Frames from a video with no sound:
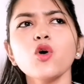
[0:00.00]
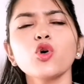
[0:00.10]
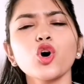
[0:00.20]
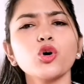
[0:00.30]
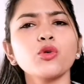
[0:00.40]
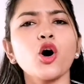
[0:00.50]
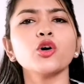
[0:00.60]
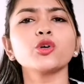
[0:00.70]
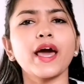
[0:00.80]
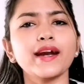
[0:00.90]
ওরকম
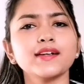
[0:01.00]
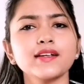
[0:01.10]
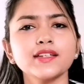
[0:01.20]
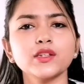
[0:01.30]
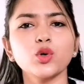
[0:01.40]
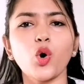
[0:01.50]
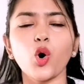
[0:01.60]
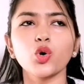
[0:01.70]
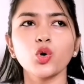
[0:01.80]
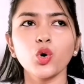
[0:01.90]
কখনো ক্যারেক্টার দিত
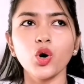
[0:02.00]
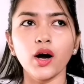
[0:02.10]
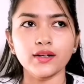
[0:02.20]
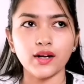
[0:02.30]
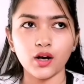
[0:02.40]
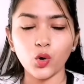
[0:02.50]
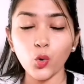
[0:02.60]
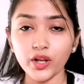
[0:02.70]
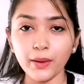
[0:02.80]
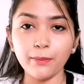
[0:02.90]
কখনো একটা
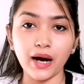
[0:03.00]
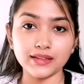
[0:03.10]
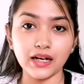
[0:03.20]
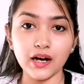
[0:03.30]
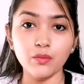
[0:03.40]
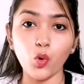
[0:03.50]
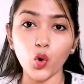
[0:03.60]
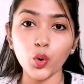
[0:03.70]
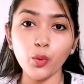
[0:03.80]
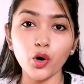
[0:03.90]
কুড়ি পাতার
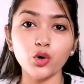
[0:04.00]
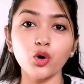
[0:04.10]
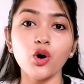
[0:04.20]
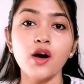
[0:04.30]
বড় বড়